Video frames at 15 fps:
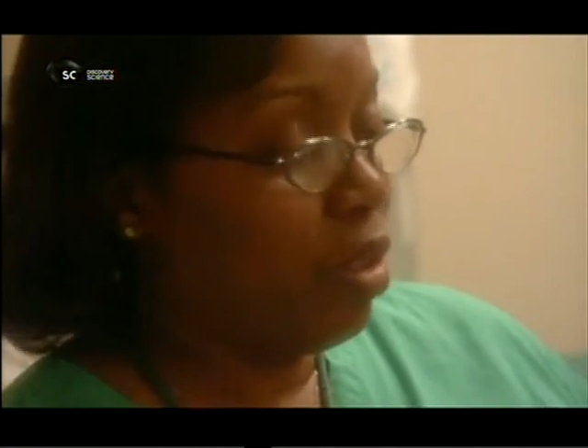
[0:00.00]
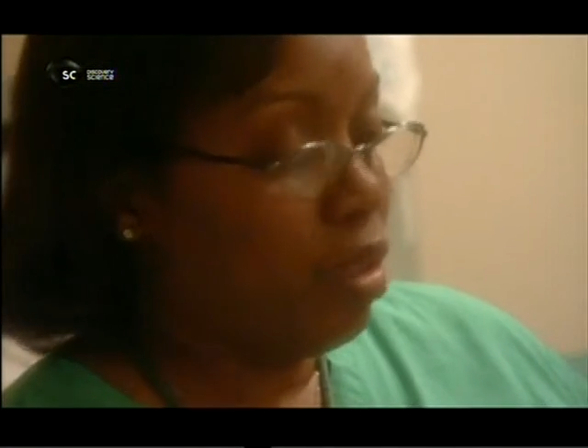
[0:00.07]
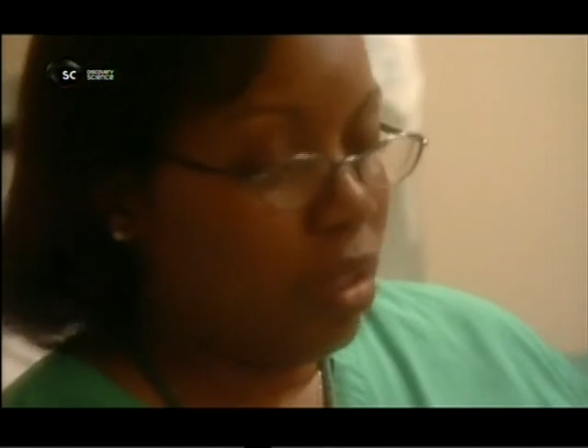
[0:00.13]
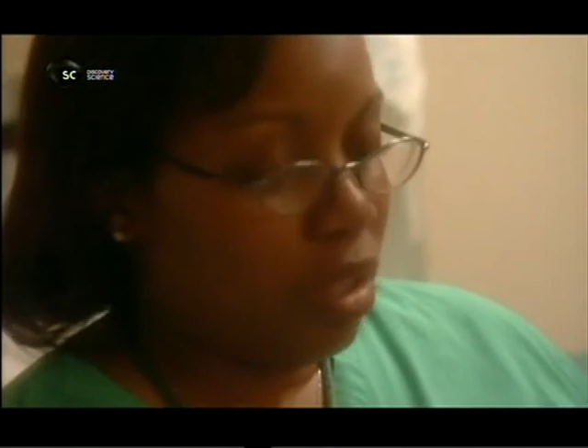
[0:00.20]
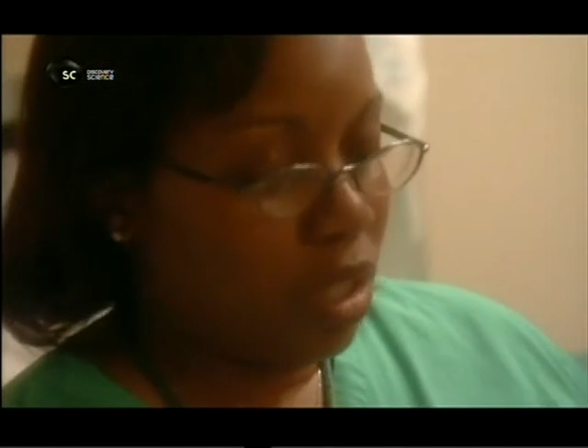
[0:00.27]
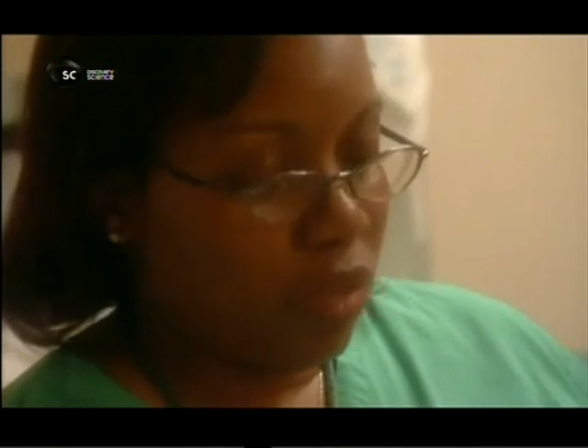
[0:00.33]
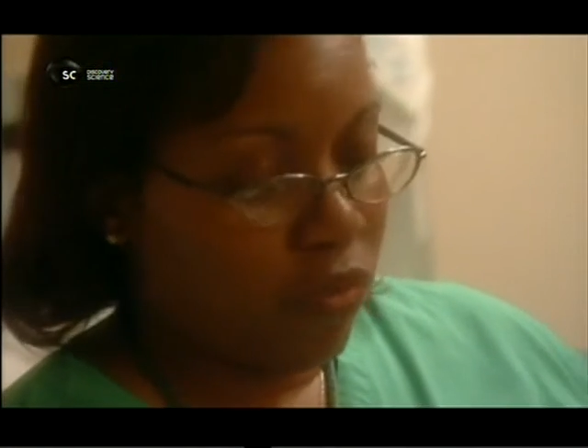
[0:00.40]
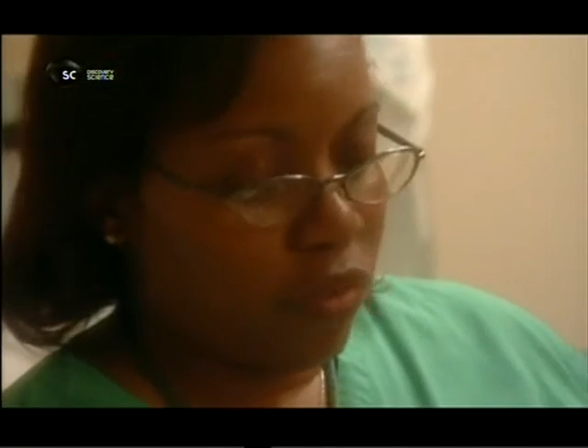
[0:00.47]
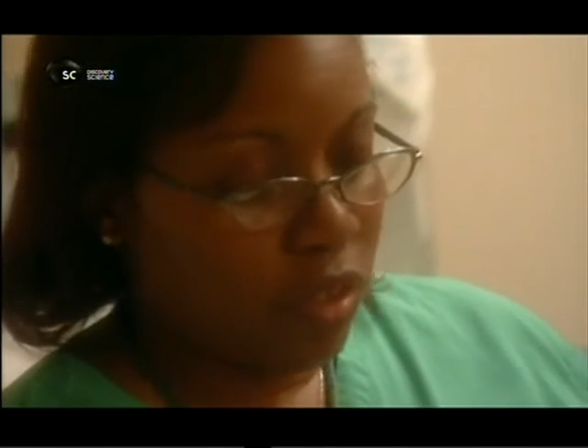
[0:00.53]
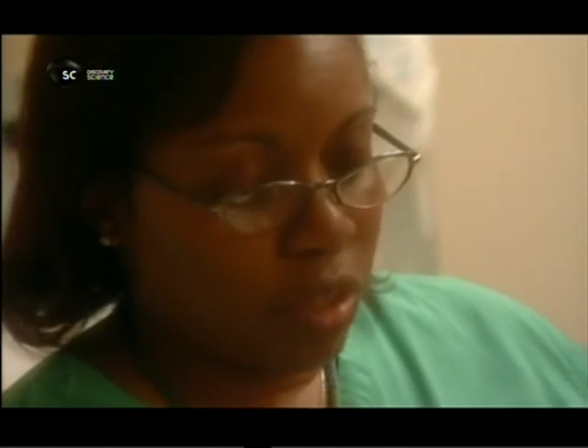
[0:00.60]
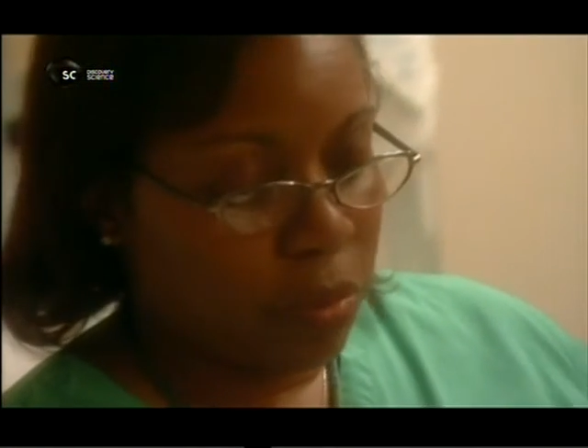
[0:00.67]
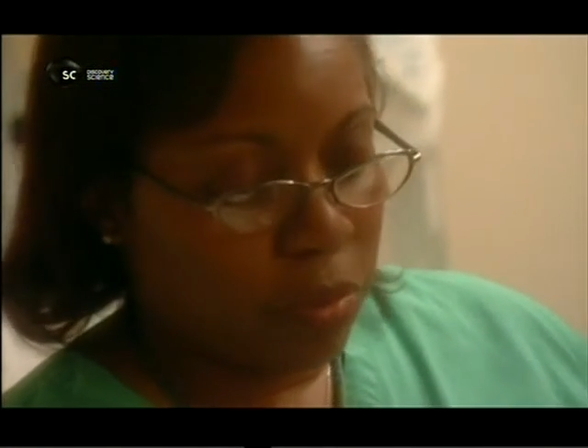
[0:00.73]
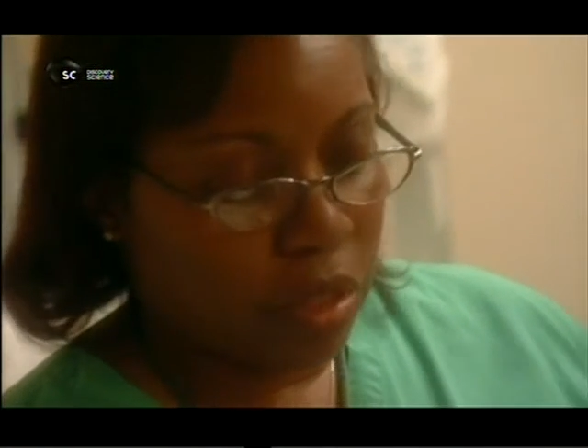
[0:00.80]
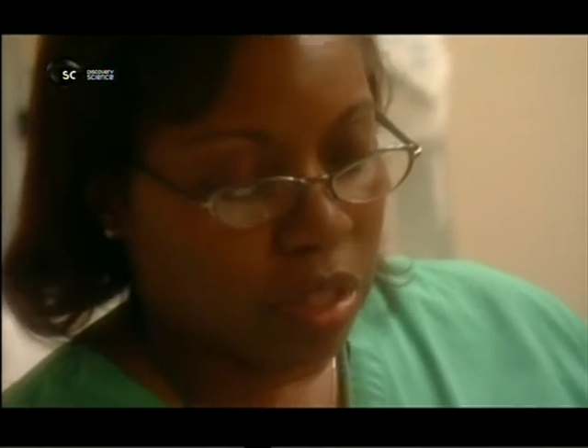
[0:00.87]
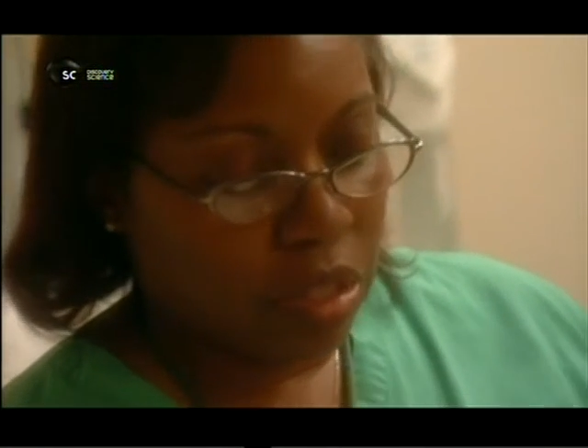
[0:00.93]
если ребенок
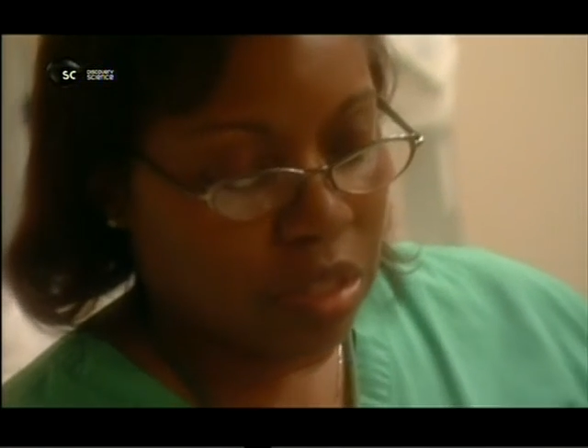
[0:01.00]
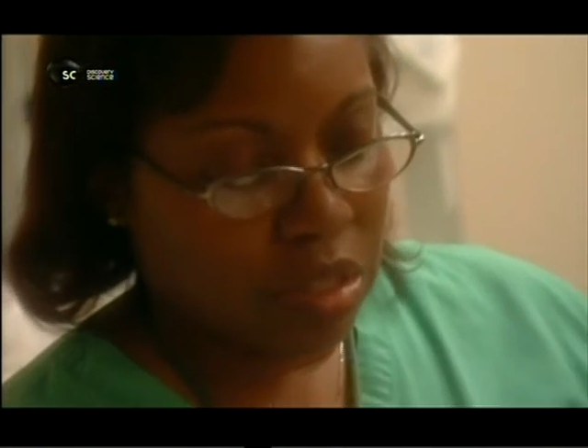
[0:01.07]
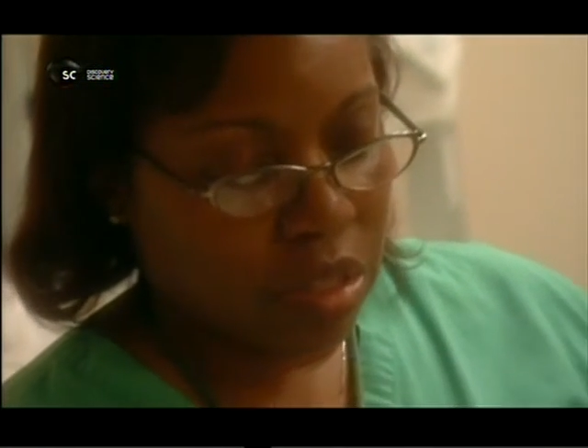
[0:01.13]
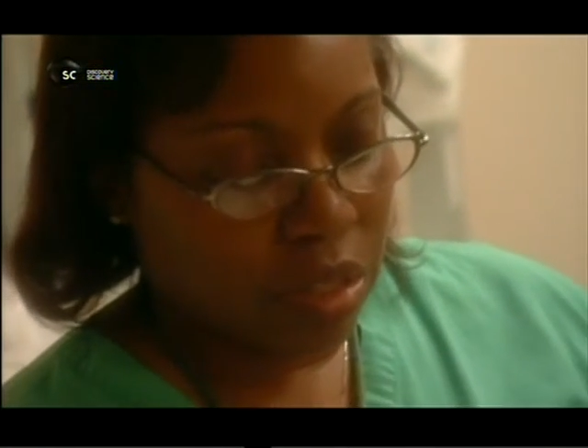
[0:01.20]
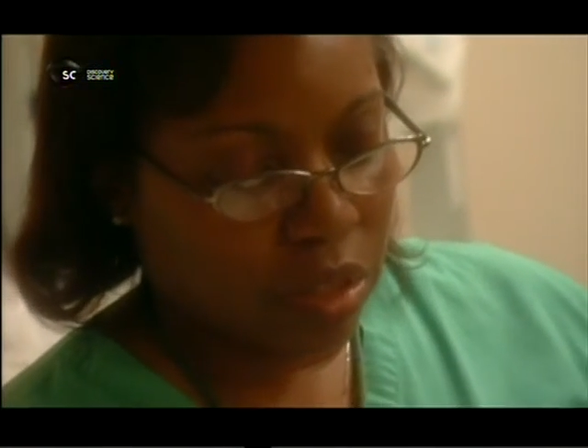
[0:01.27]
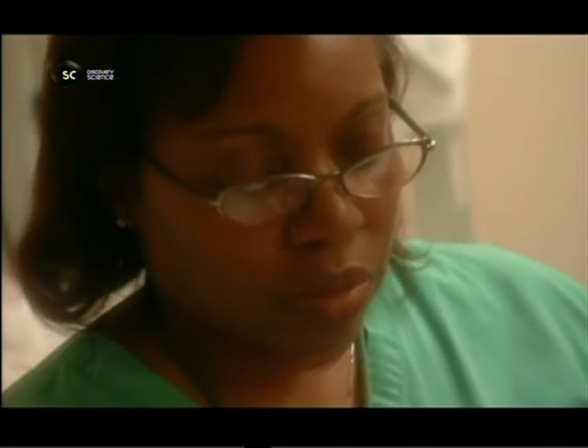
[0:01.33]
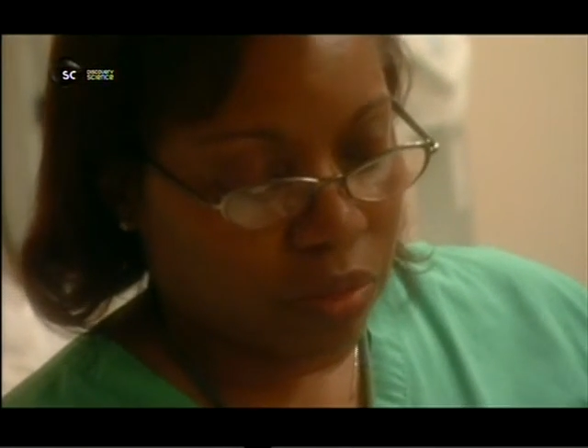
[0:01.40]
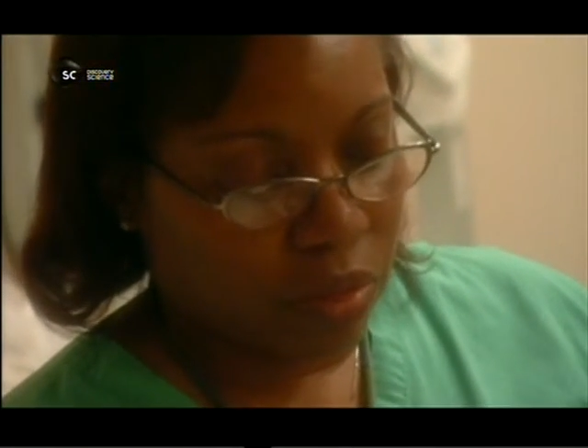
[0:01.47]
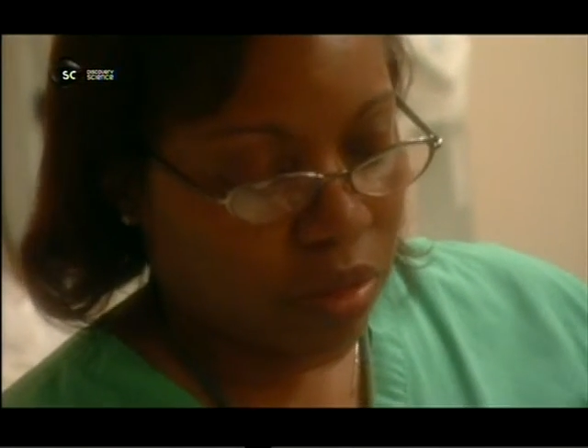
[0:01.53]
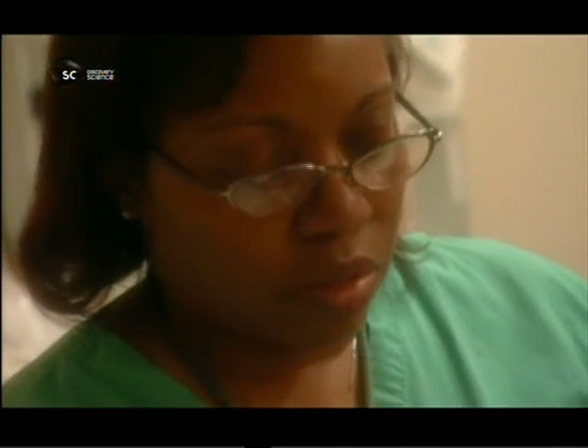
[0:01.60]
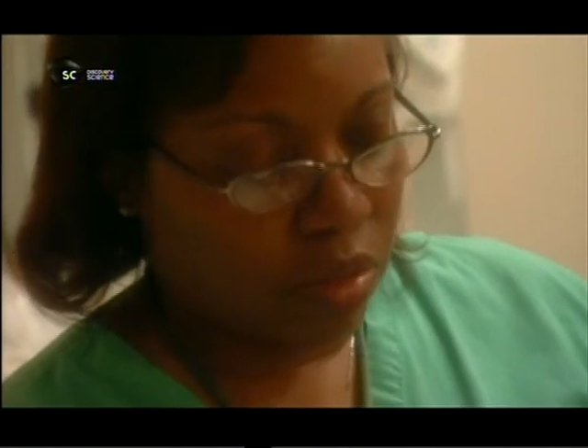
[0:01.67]
не сдвинется,